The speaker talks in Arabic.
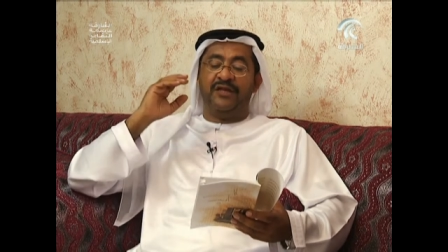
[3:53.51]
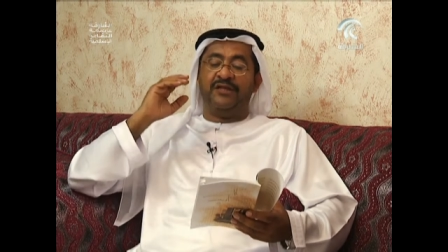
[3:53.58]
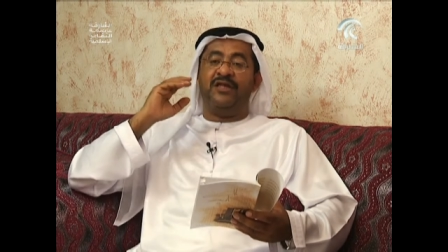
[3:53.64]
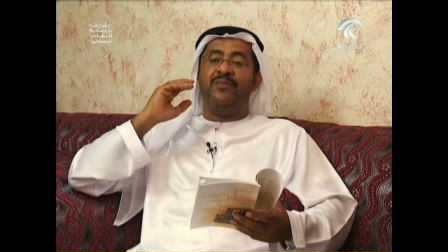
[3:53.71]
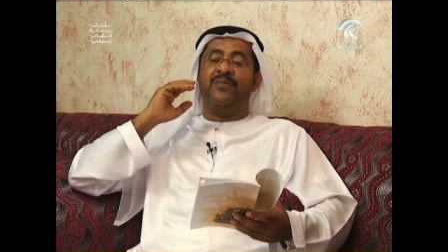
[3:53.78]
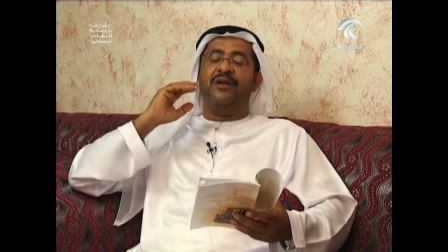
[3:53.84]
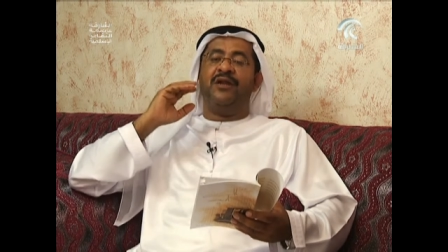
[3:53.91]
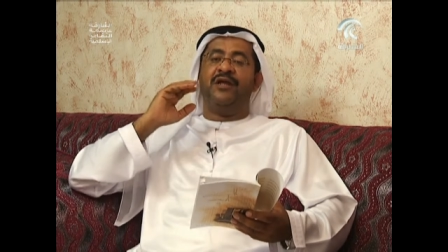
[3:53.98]

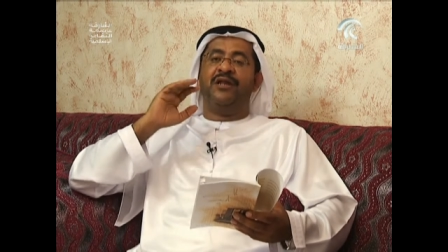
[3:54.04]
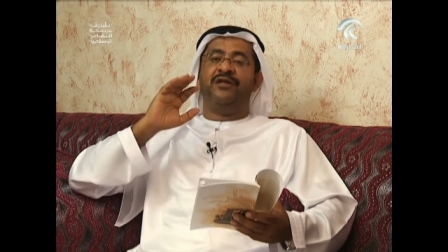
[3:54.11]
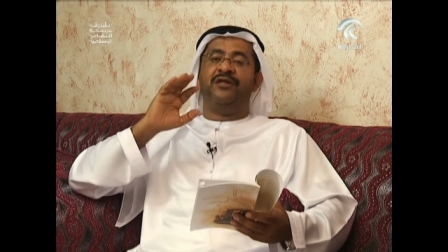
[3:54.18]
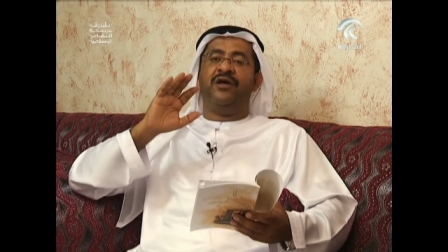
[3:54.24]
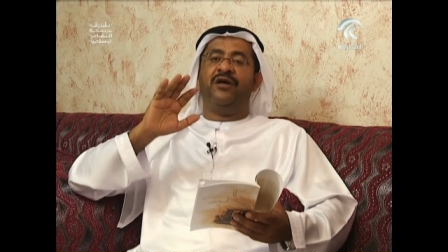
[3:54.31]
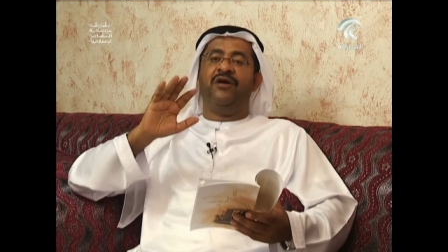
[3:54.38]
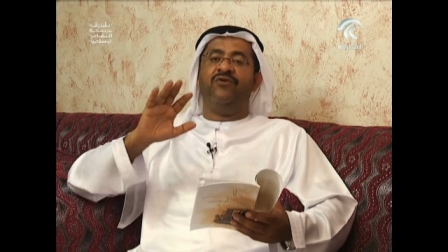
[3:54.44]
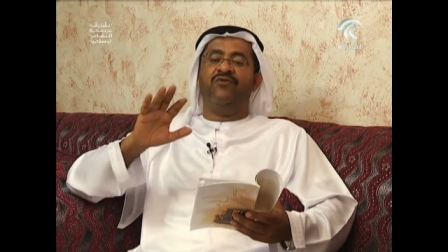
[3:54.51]
تبللت
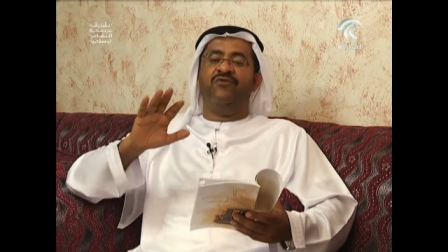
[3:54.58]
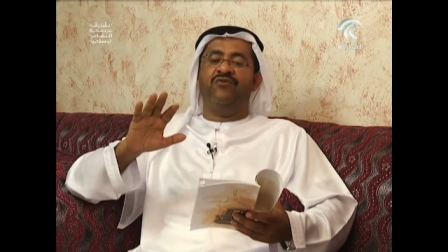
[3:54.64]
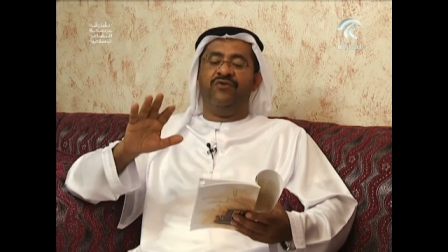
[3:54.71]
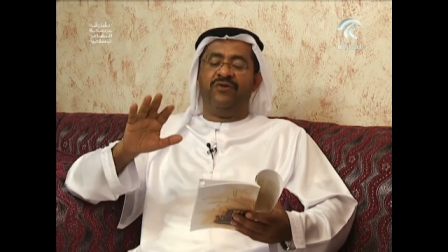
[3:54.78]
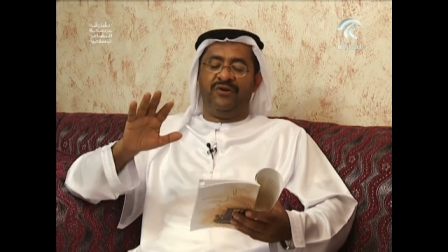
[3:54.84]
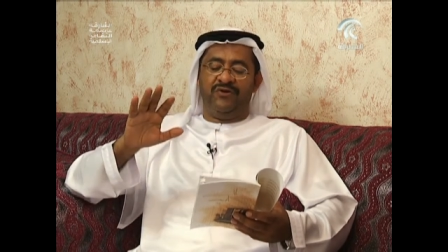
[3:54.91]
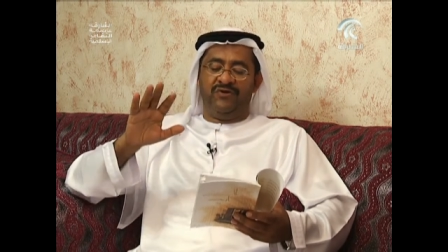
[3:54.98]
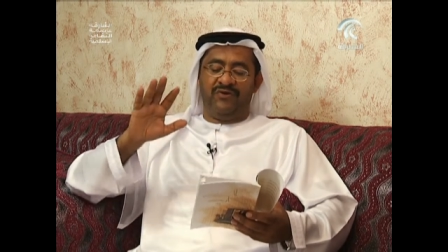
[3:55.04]
أحرف
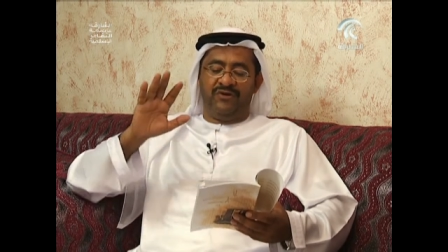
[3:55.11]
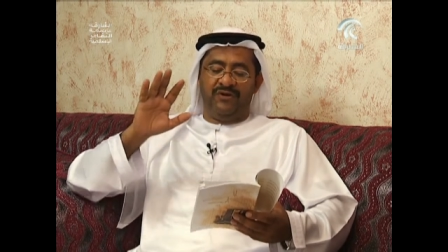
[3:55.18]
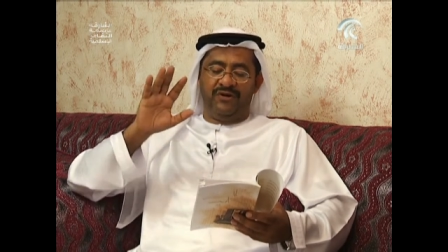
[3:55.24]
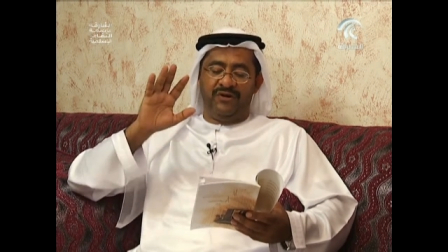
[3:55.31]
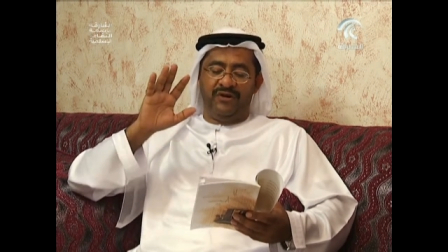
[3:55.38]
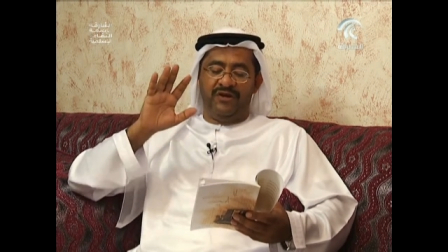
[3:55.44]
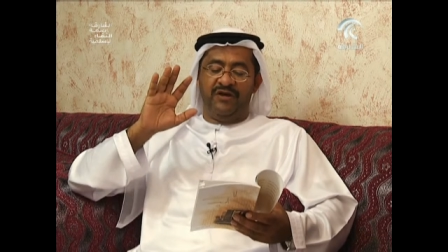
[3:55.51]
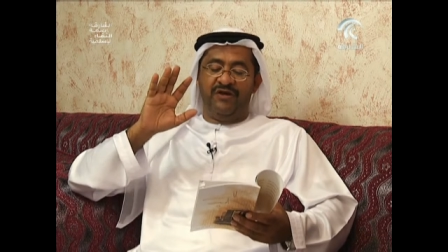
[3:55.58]

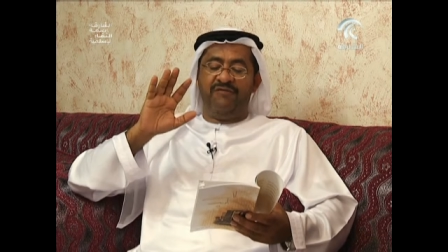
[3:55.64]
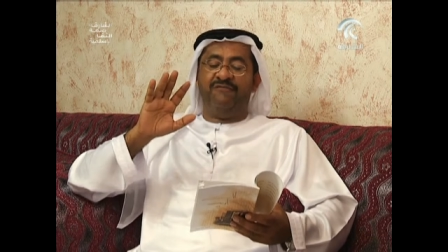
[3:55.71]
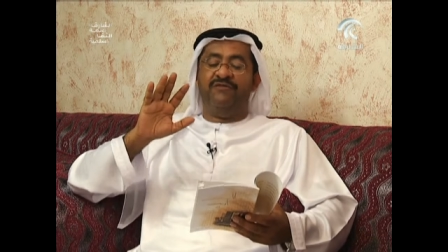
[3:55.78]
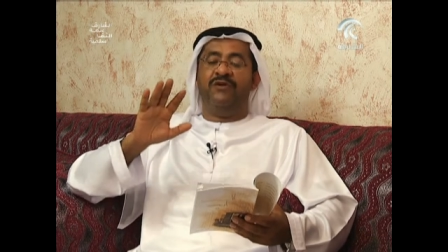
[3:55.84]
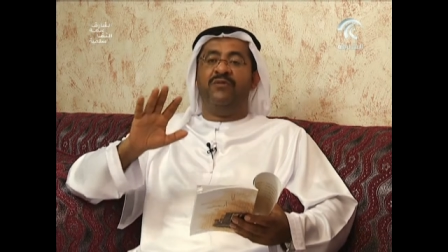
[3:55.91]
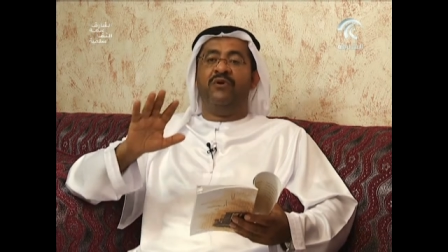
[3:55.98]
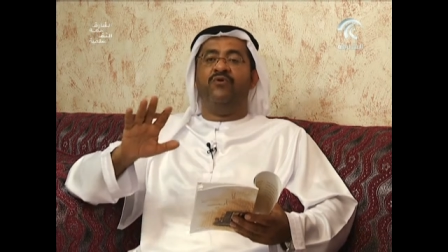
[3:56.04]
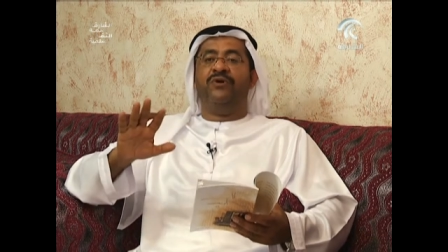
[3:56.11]

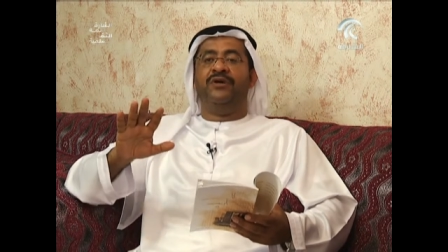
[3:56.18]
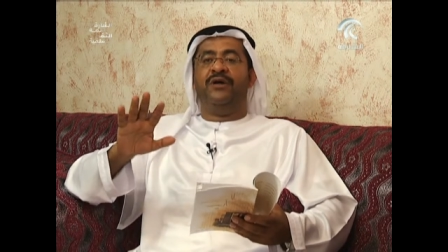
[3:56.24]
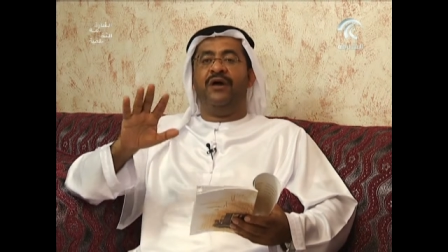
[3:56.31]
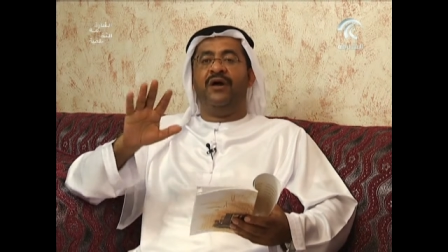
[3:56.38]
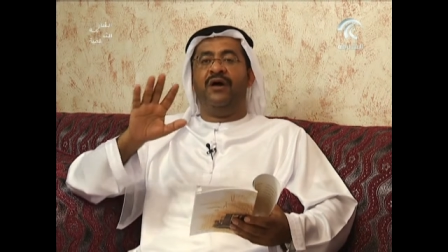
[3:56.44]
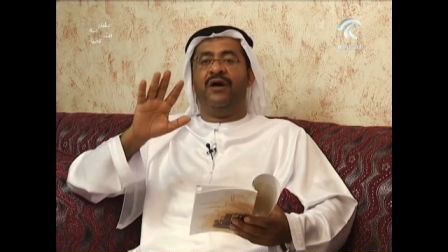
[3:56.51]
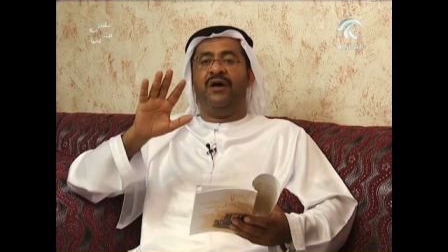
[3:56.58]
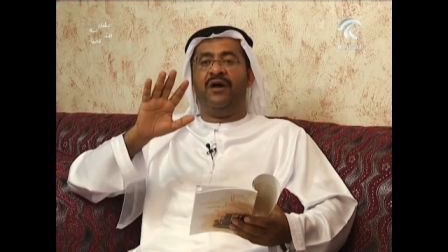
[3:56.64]
في
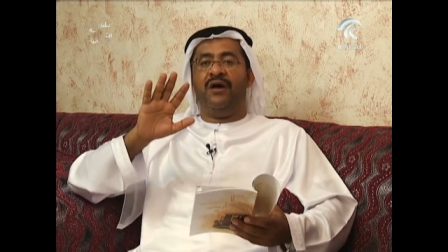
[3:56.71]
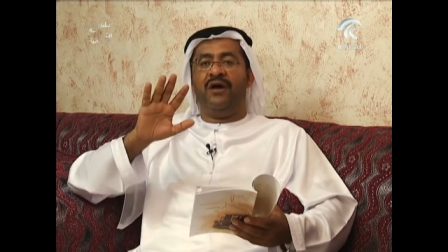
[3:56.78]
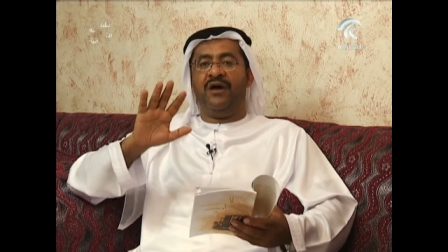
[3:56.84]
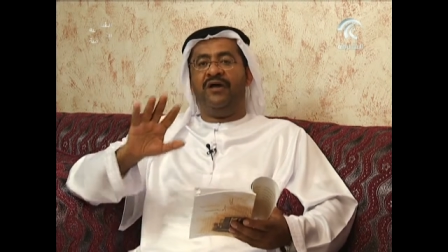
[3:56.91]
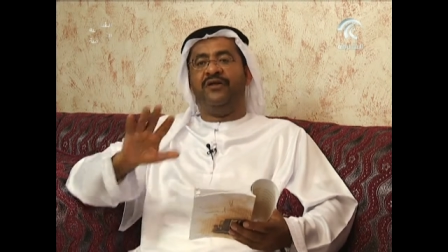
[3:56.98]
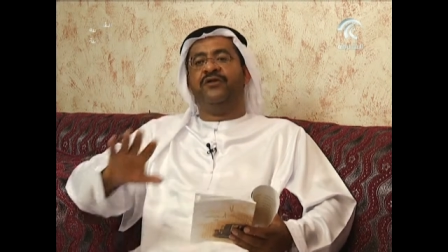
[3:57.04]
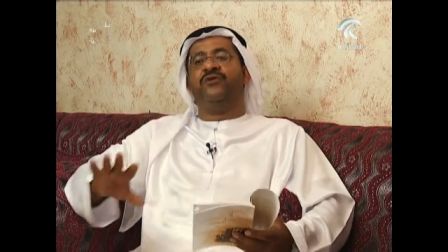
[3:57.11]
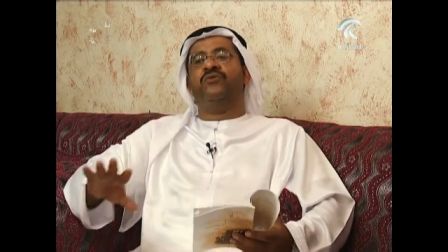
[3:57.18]
بوحها
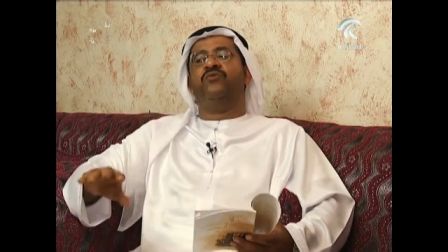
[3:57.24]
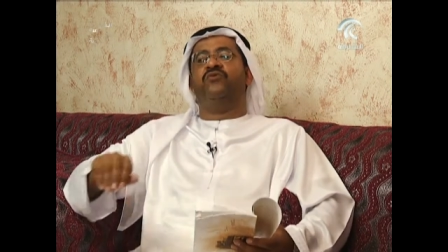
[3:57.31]
خدر